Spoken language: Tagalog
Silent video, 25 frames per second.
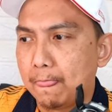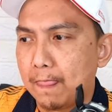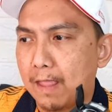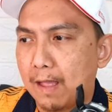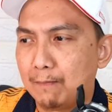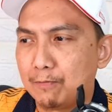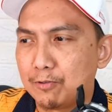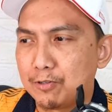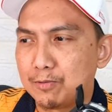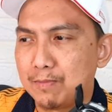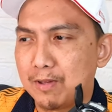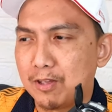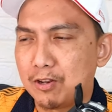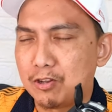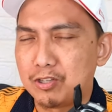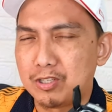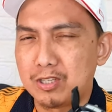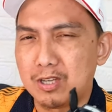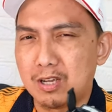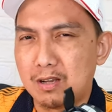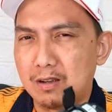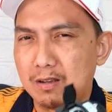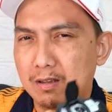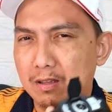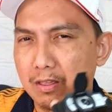tapos meron
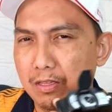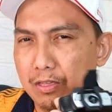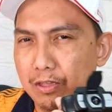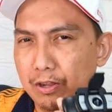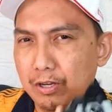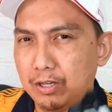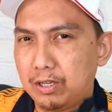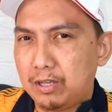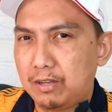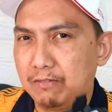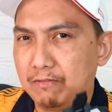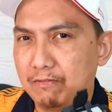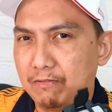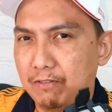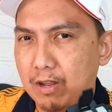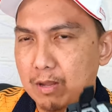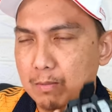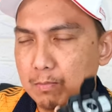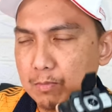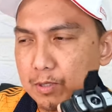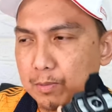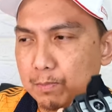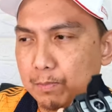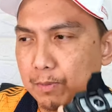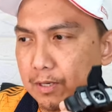siyang 30
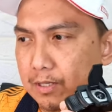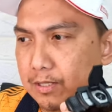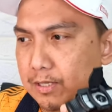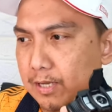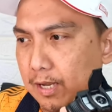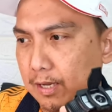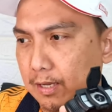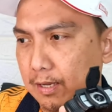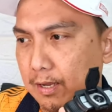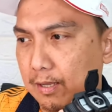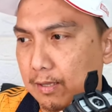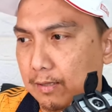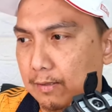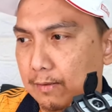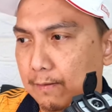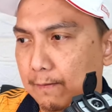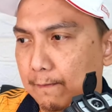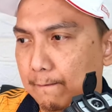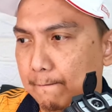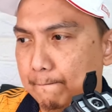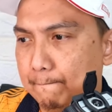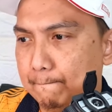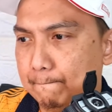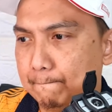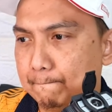frames per second
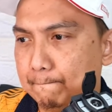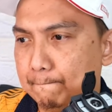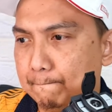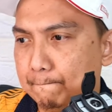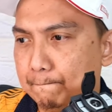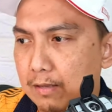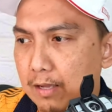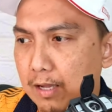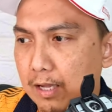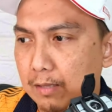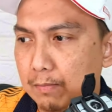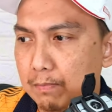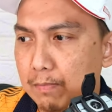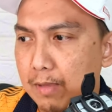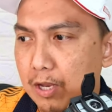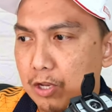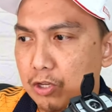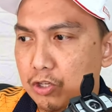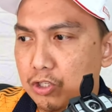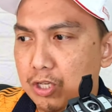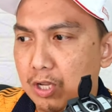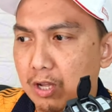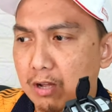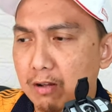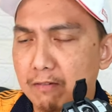at meron
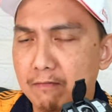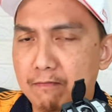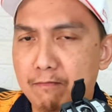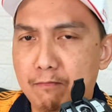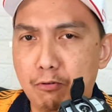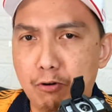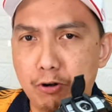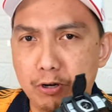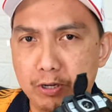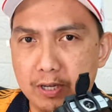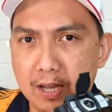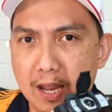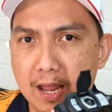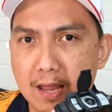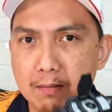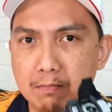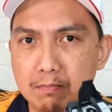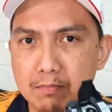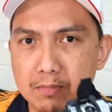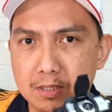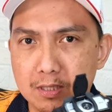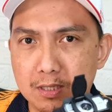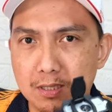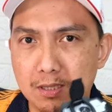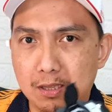siyang 4
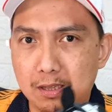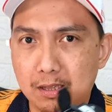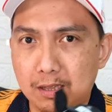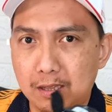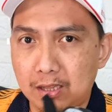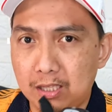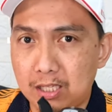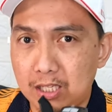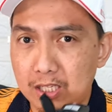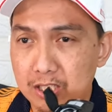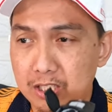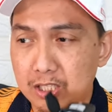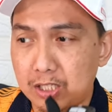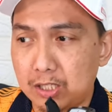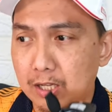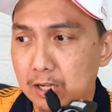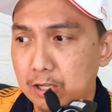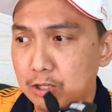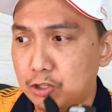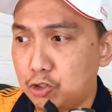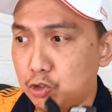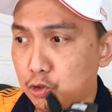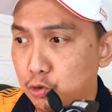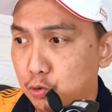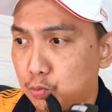times digital
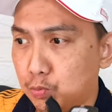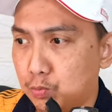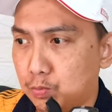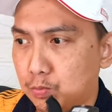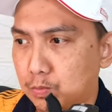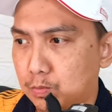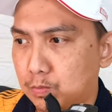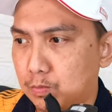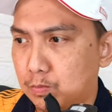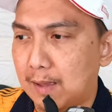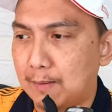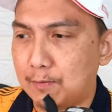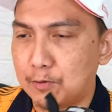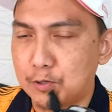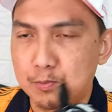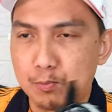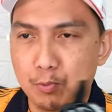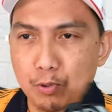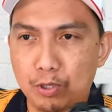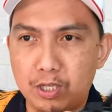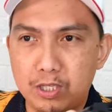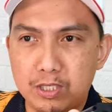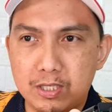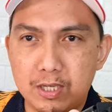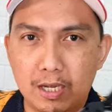zoom tapos
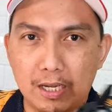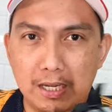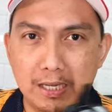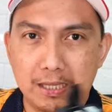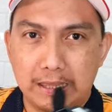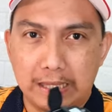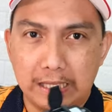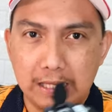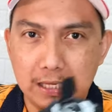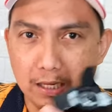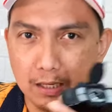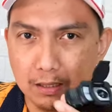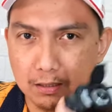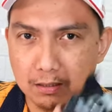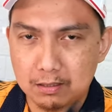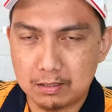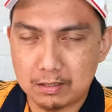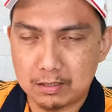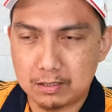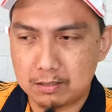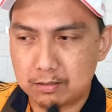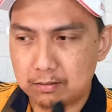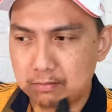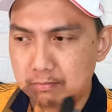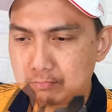pwede siyang i-tilt
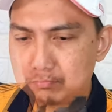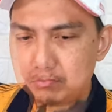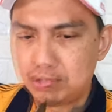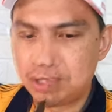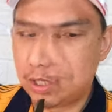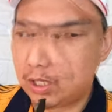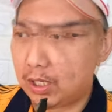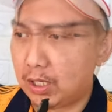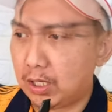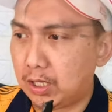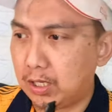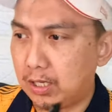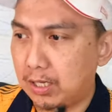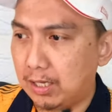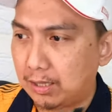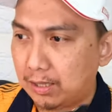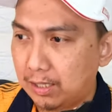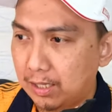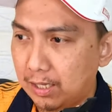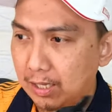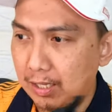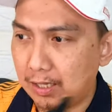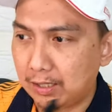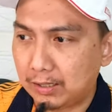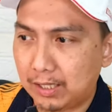
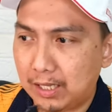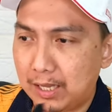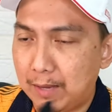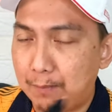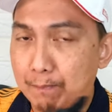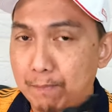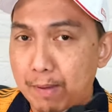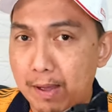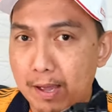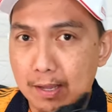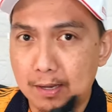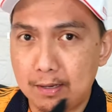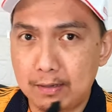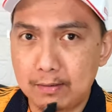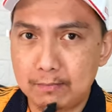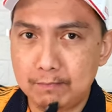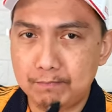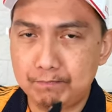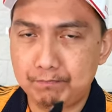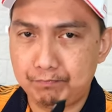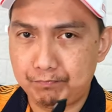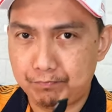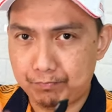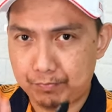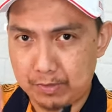i-tilt, i-pan,
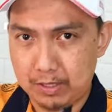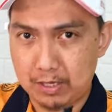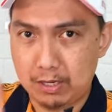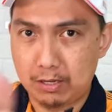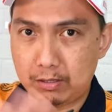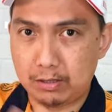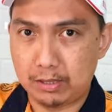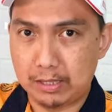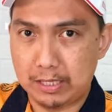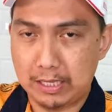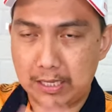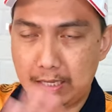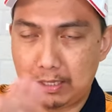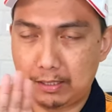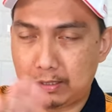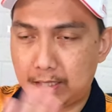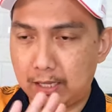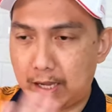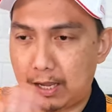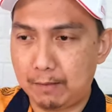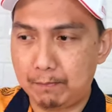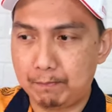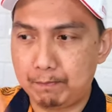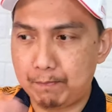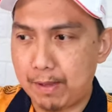not tilt
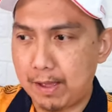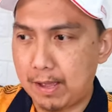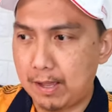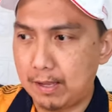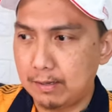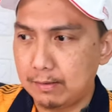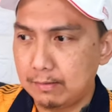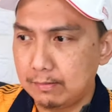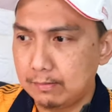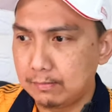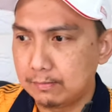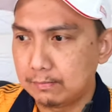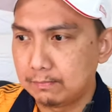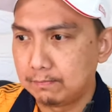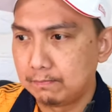and pan